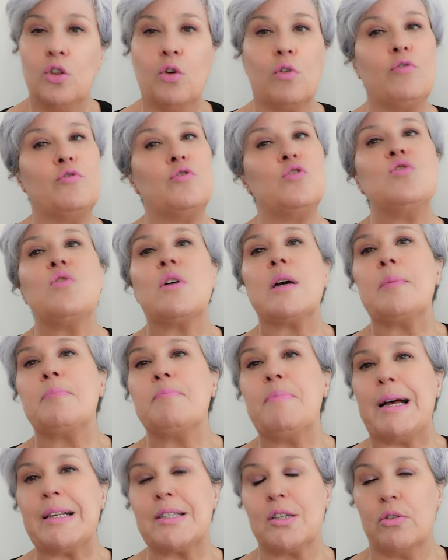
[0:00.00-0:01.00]
Donc vous n'aurez
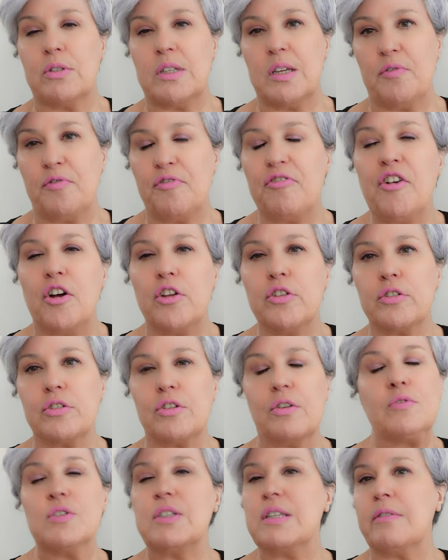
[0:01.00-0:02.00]
pas ce côté fun
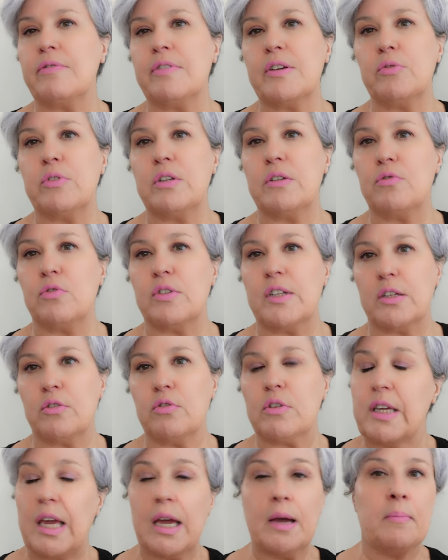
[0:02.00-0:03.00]
que vous avez au niveau
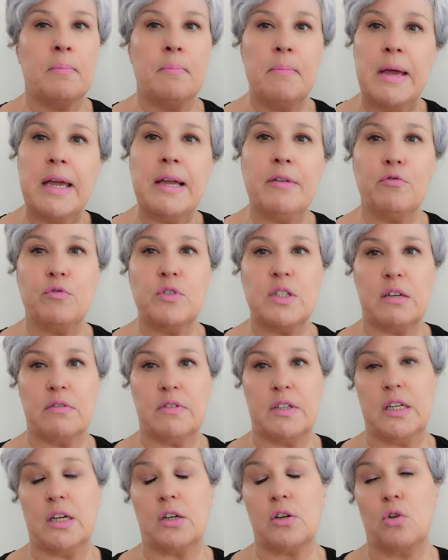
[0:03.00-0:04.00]
teinturière, mais vous
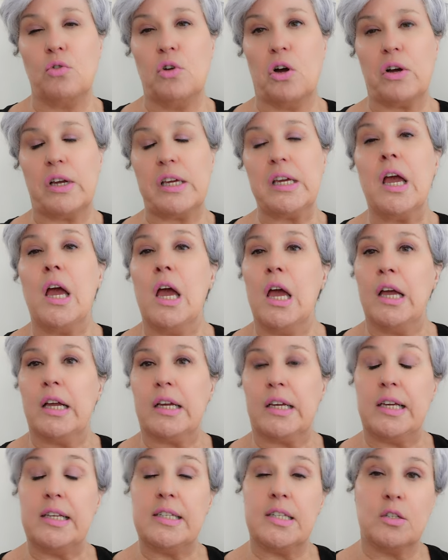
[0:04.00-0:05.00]
avez des coloris
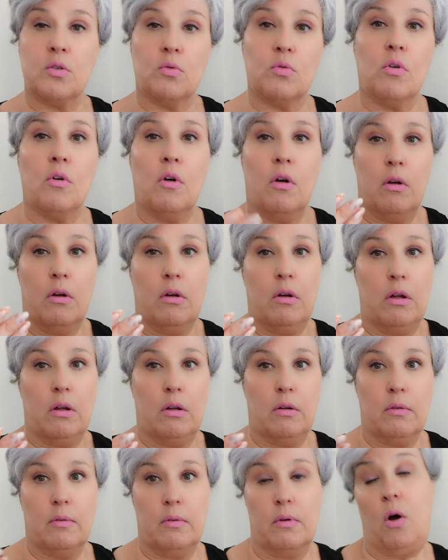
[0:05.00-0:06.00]
qui sont
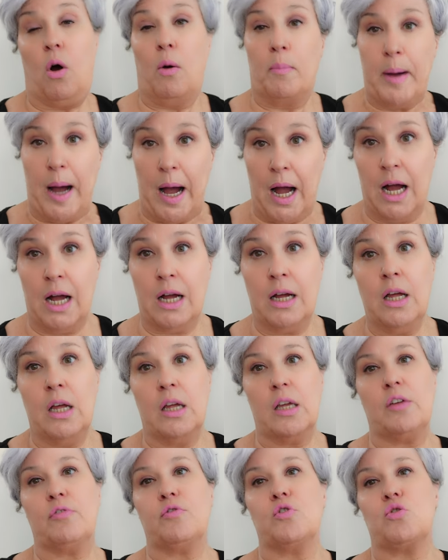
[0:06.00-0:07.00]
en bain,
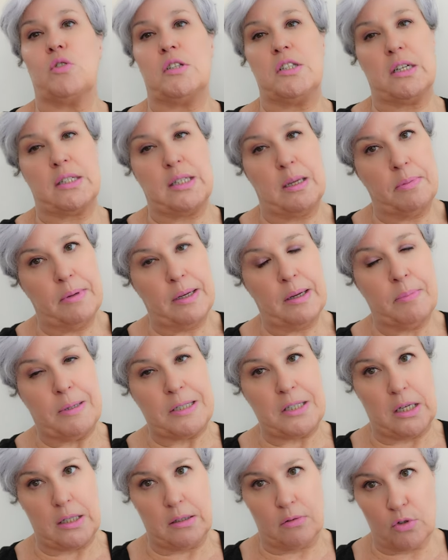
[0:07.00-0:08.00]
il faut choisir ses bains,
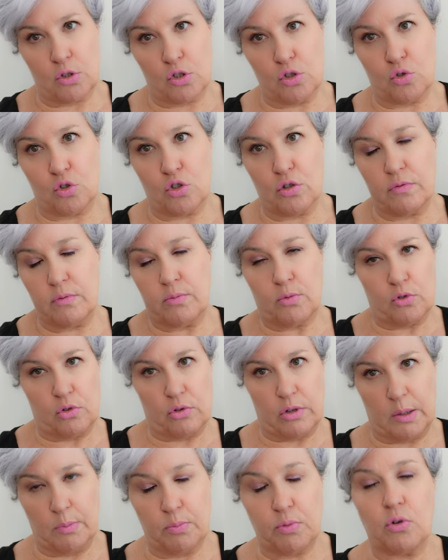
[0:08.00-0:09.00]
parce qu'attention, je vous
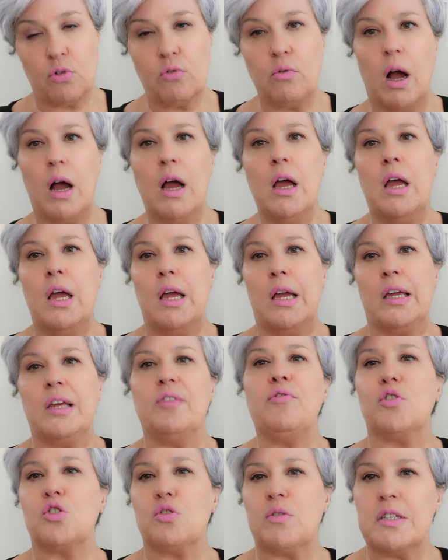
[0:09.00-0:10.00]
montrerai pourquoi.
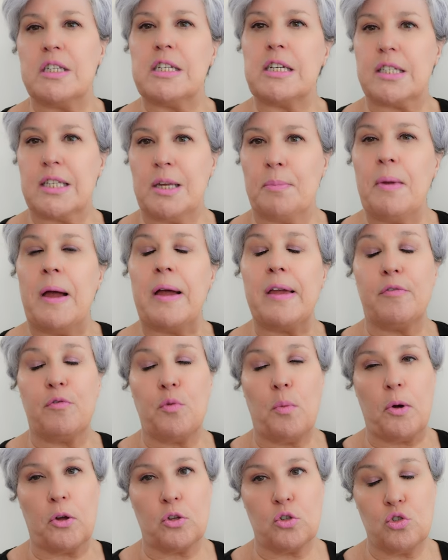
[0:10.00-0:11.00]
Il faut choisir ses bains, il
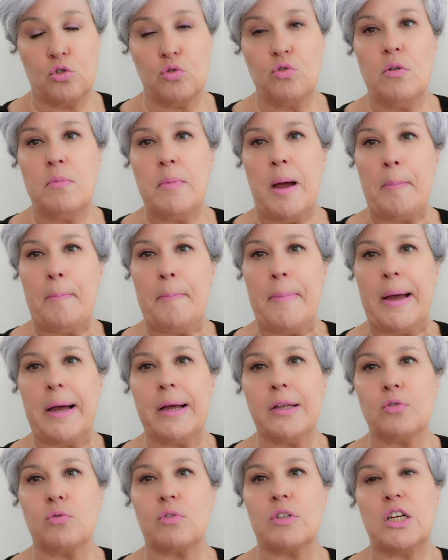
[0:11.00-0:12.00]
faut prendre tout le même
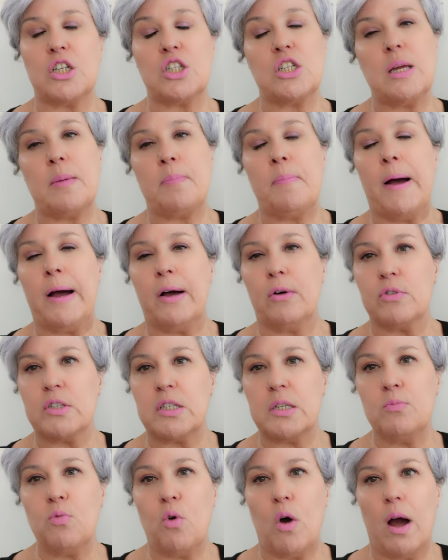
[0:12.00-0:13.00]
bain, donc n'achetez pas euh,
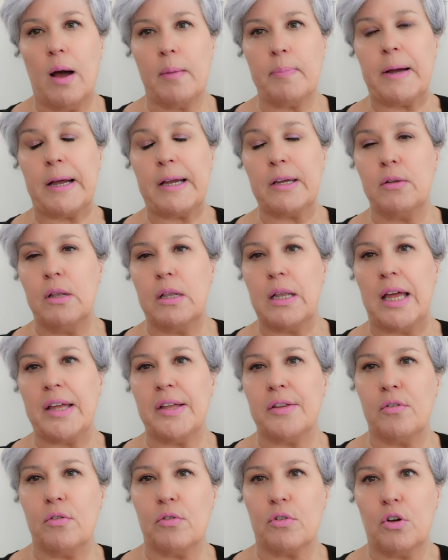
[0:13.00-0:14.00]
six mois après une
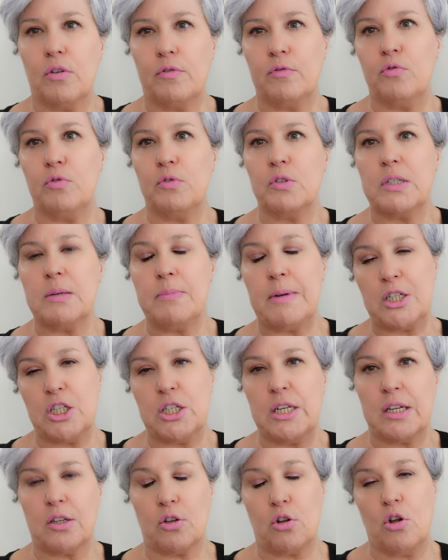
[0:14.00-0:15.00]
laine euh, que vous
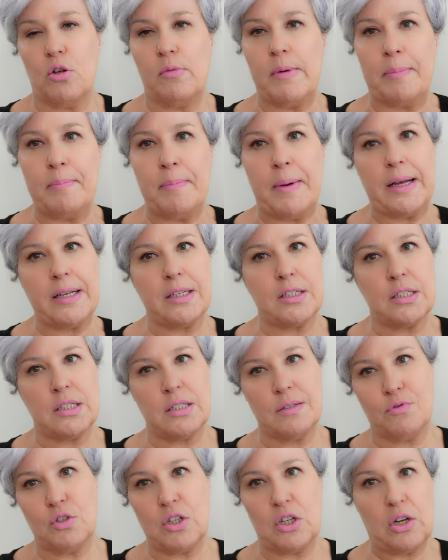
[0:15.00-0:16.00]
imaginez être le même bain,
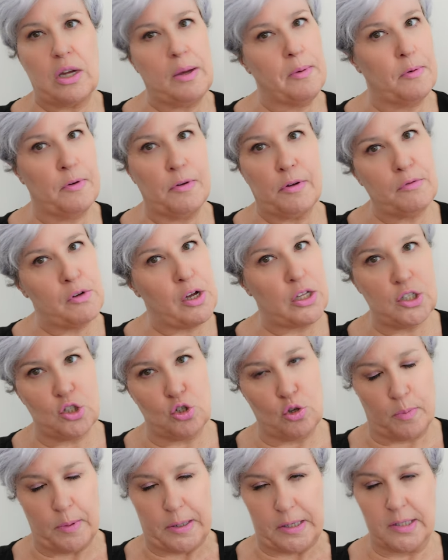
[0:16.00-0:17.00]
vous allez avoir des
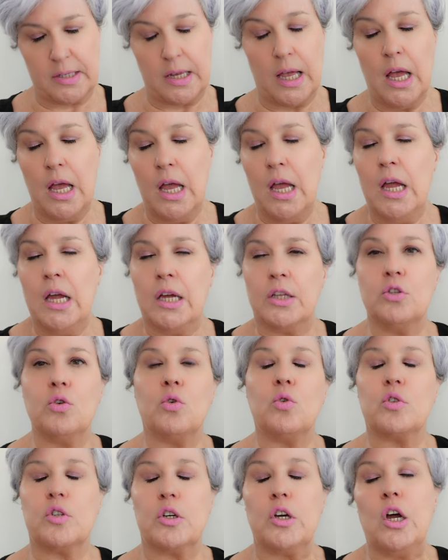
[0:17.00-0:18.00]
surprises.
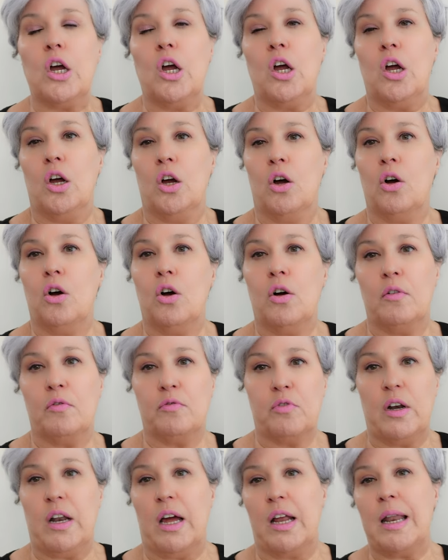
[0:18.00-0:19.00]
Donc euh,
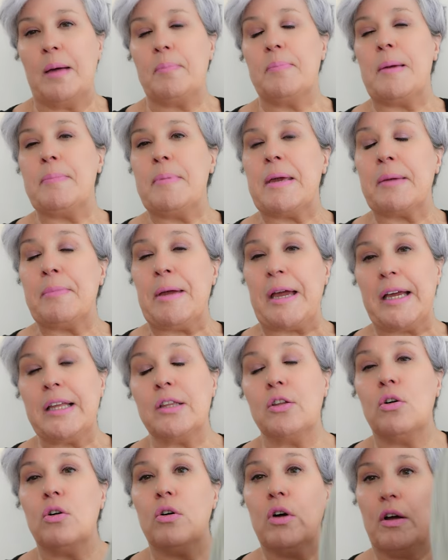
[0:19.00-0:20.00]
voilà, la Baby
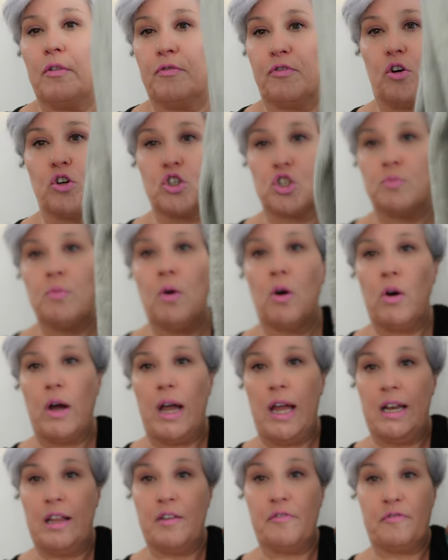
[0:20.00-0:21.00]
Merino, franchement,
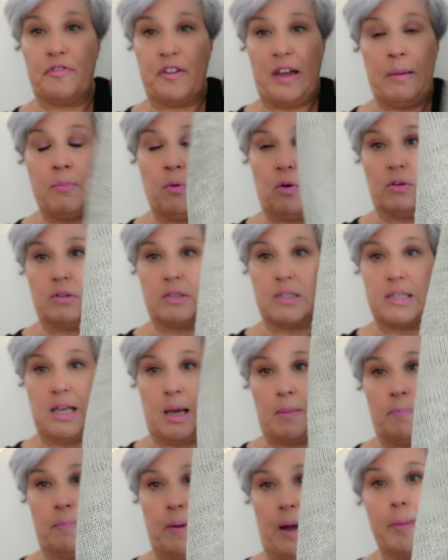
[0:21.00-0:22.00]
elle est vraiment
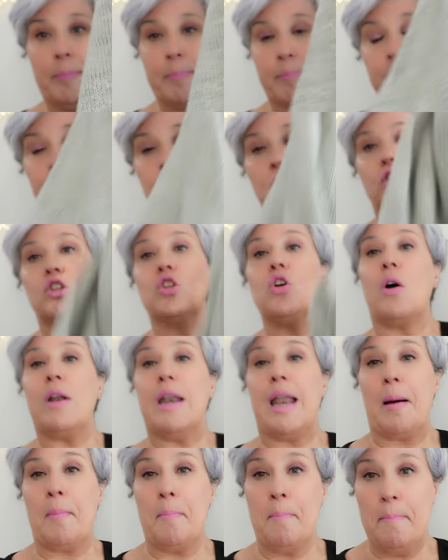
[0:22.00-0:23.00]
sympa. Dans
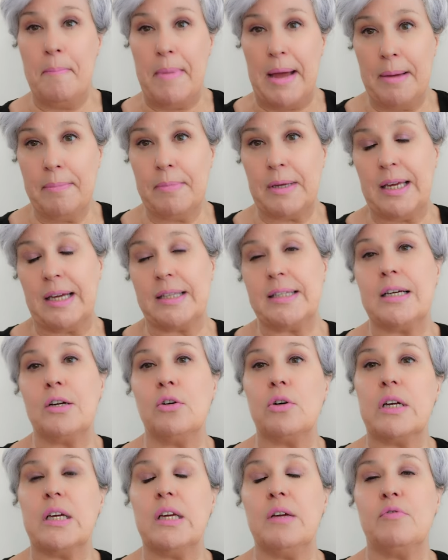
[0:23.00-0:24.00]
la même
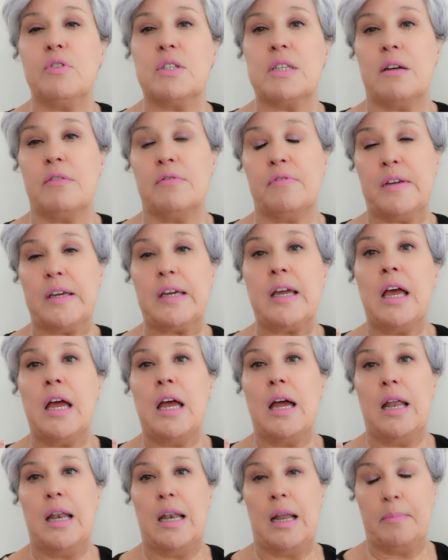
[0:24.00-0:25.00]
catégorie, vous avez
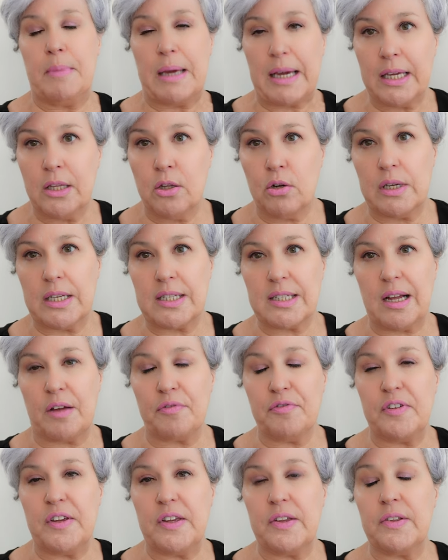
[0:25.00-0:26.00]
la Merino Extra
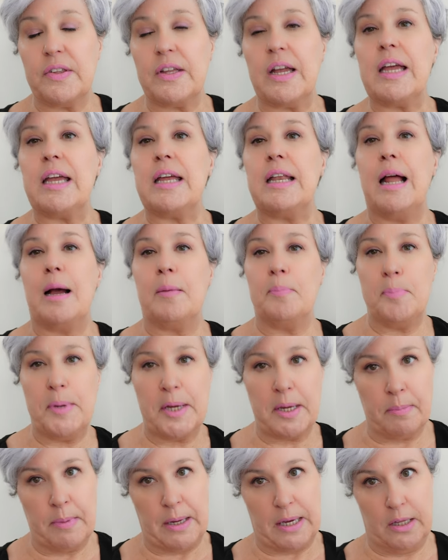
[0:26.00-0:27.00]
Fine et la
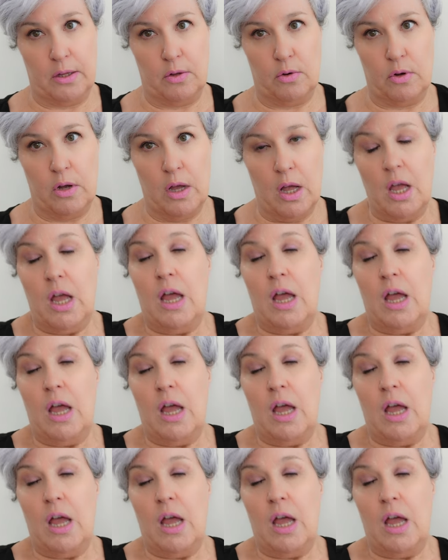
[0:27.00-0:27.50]
Big Merino.